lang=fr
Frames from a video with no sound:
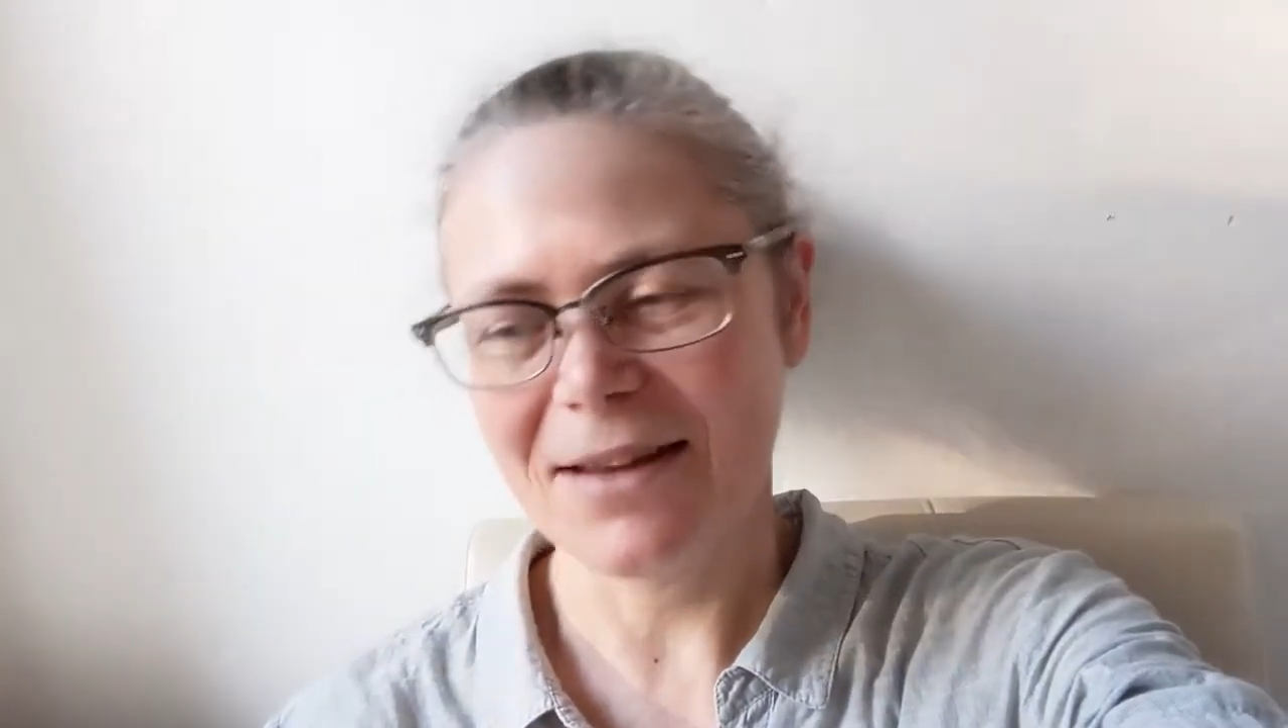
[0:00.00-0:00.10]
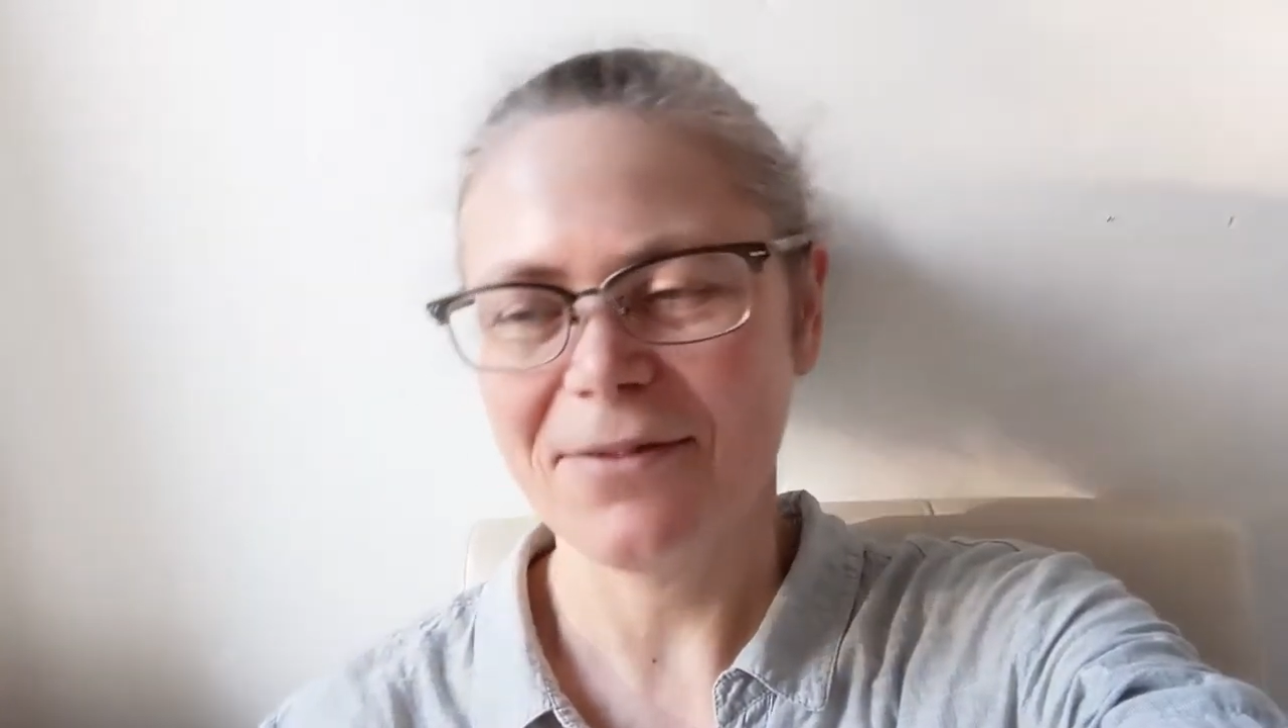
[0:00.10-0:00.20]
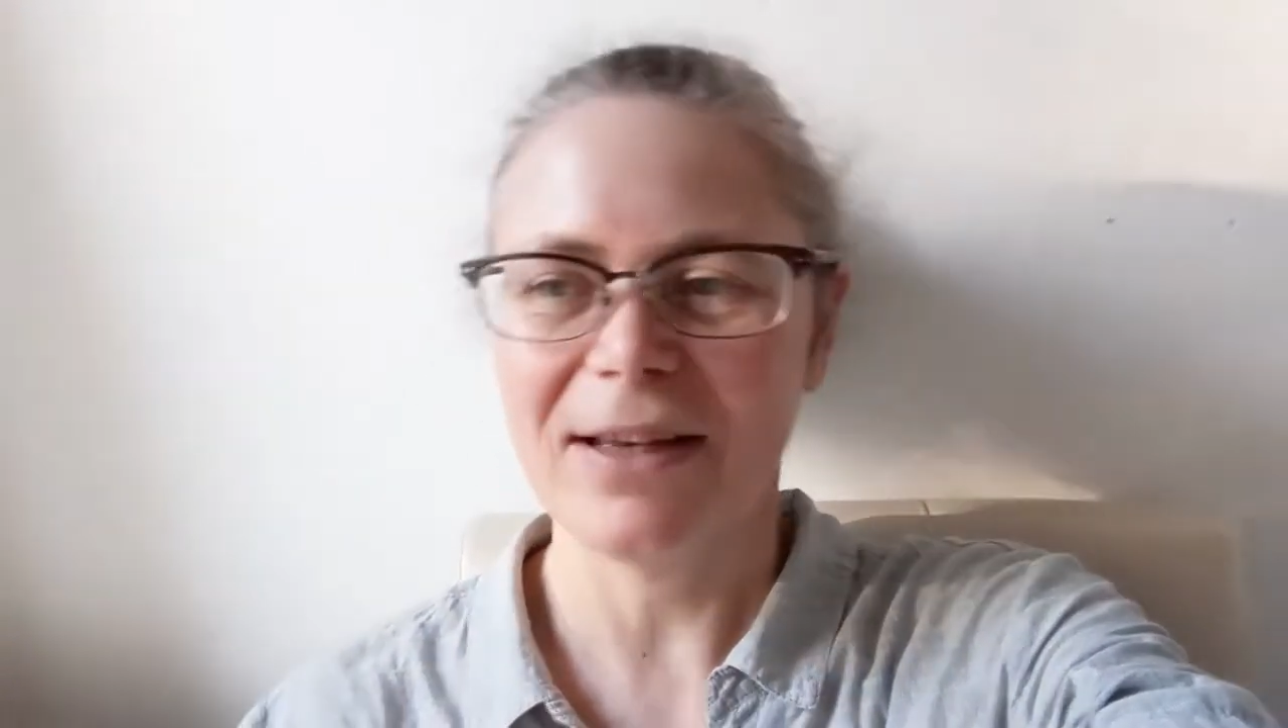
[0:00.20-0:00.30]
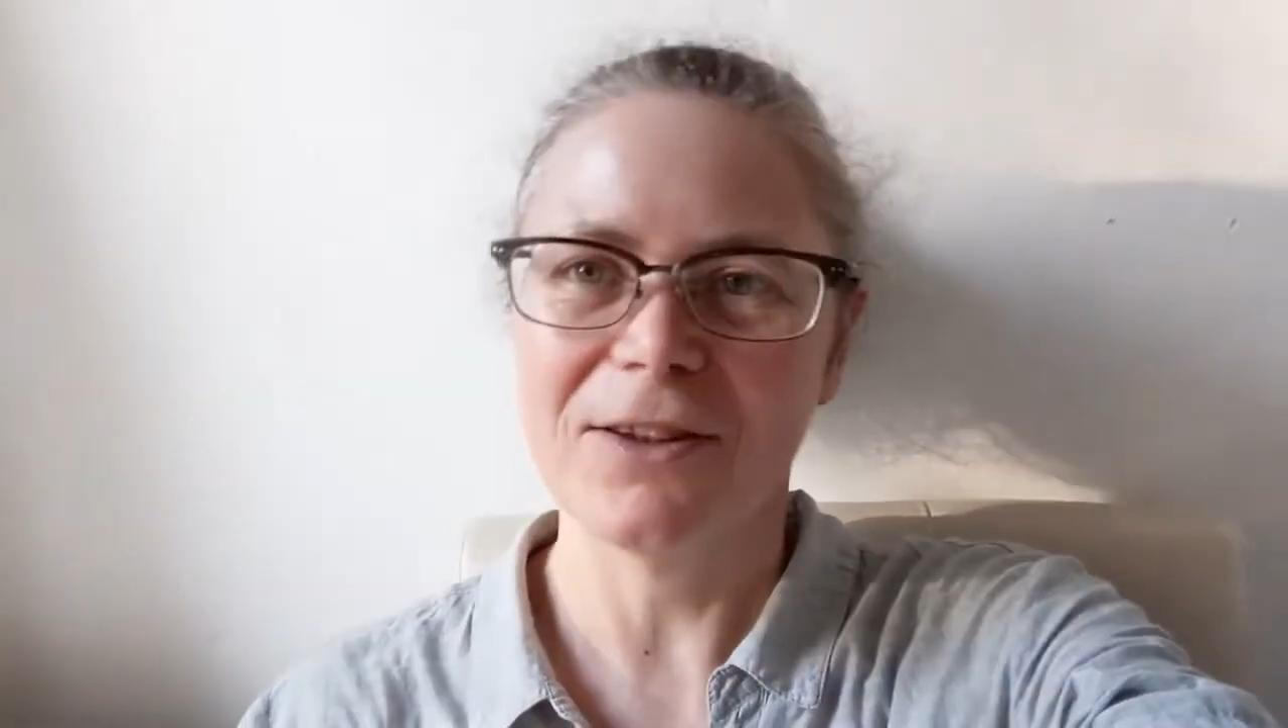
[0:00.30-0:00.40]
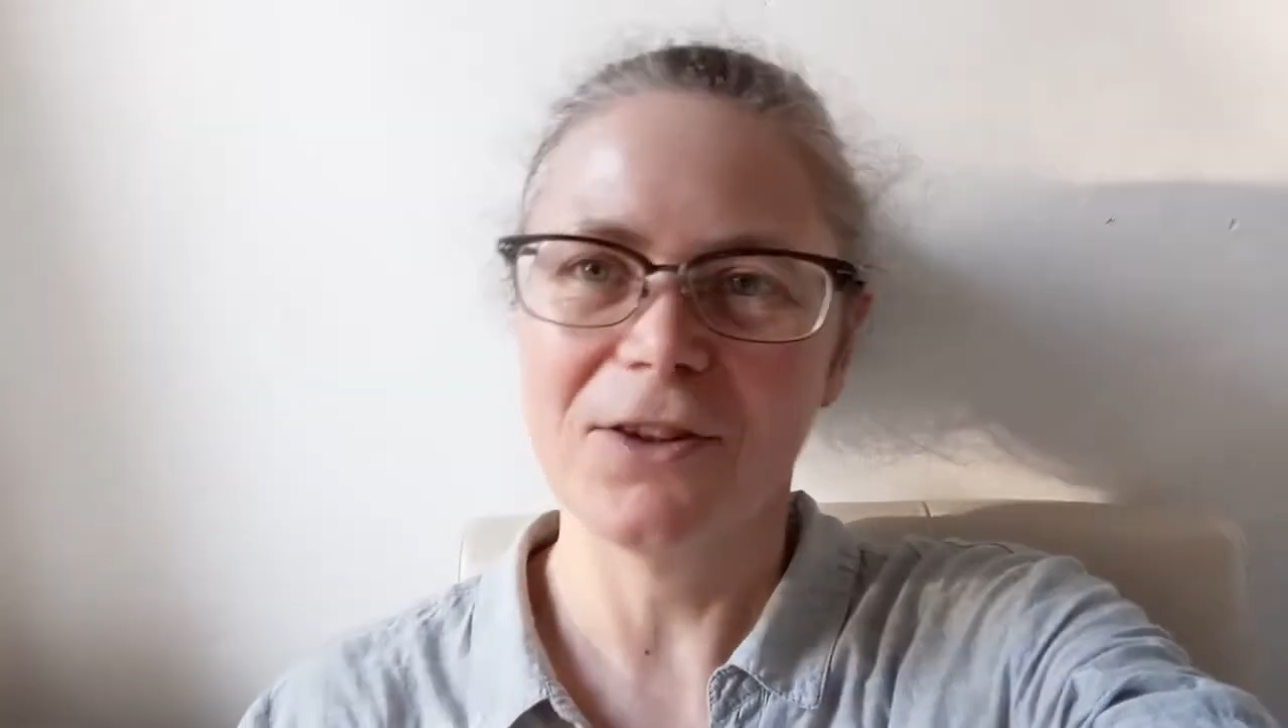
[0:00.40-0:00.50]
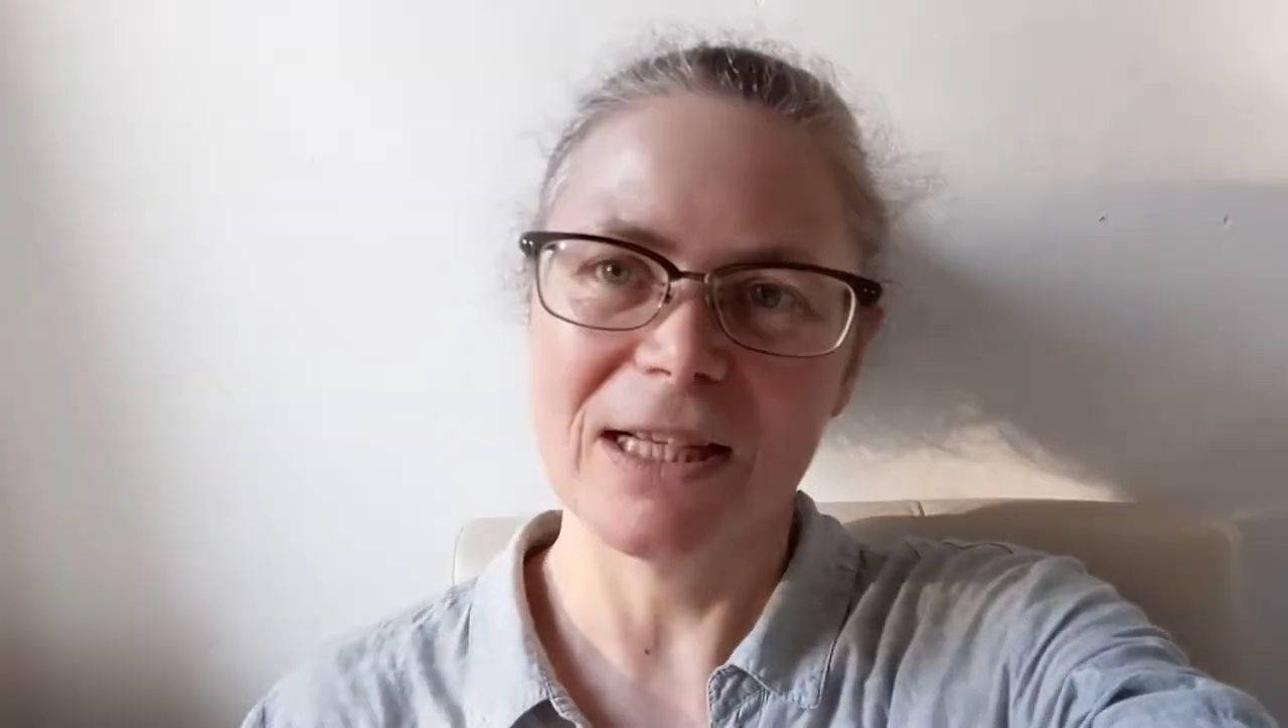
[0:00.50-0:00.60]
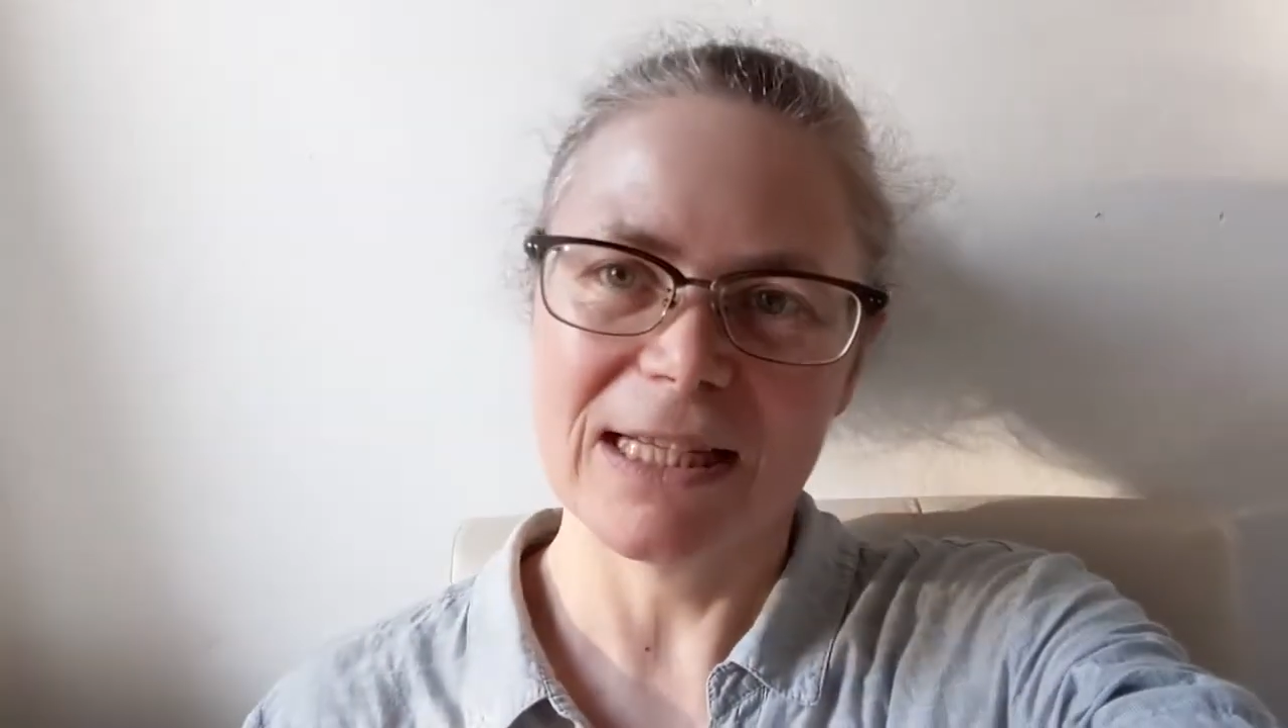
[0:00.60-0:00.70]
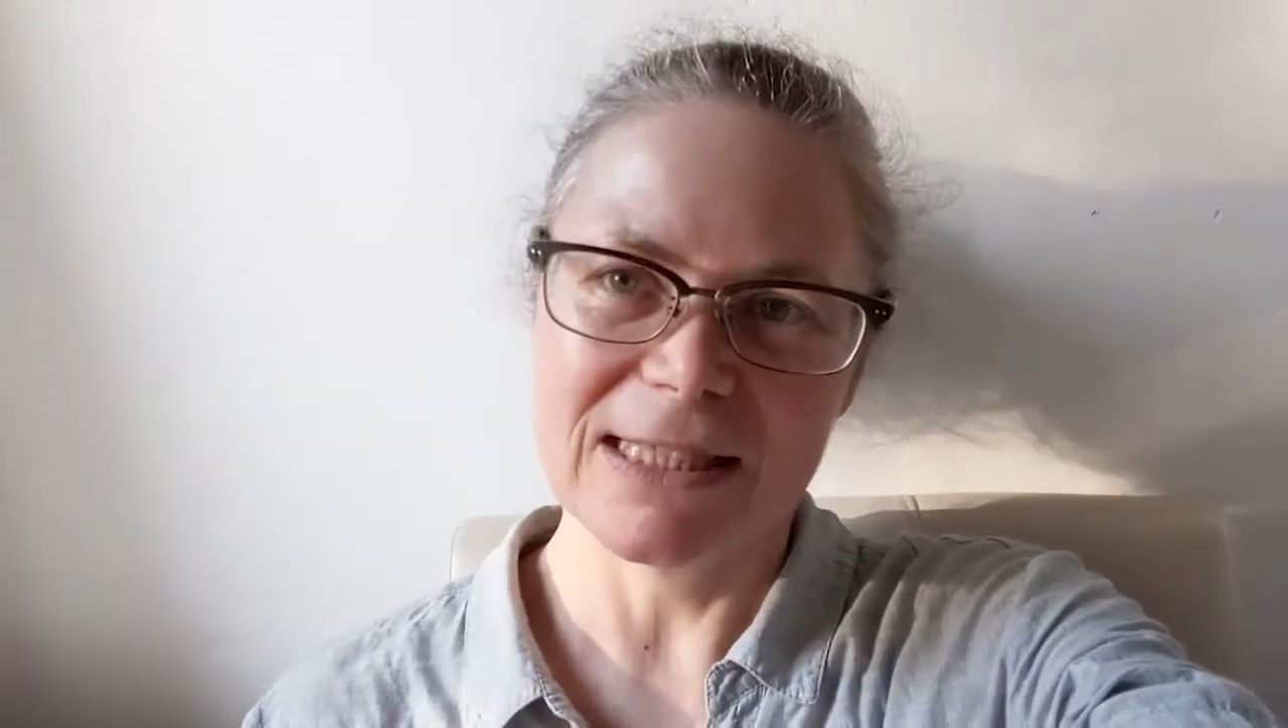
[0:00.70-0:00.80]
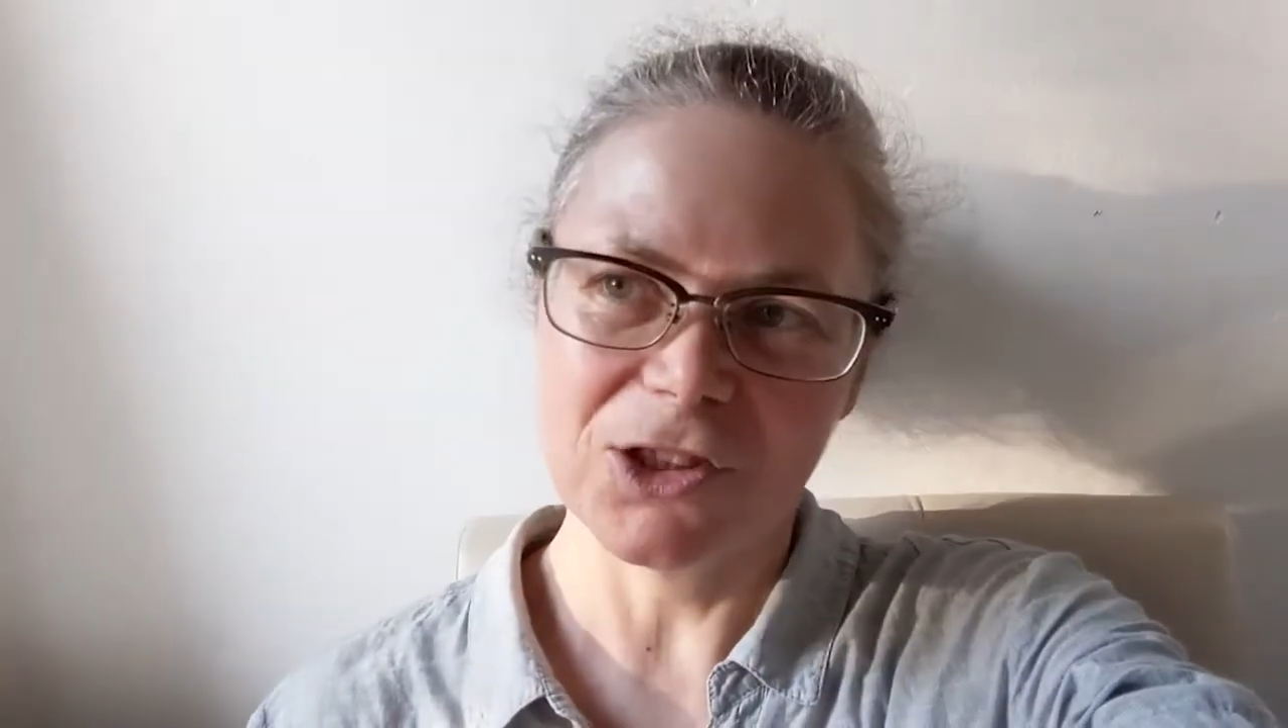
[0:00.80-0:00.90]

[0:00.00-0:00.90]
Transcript: la fête de la